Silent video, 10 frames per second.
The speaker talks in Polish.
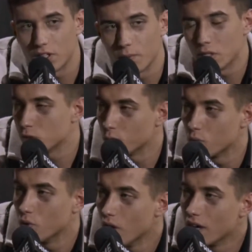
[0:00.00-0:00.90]
i nie będzie
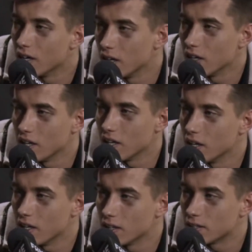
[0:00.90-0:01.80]
mu e,
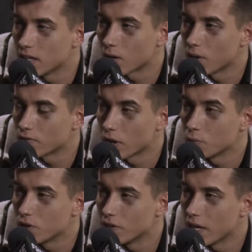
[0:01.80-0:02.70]
tak łatwo,
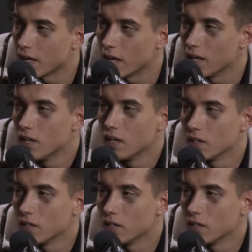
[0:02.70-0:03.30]
jak mu się wydaje. E,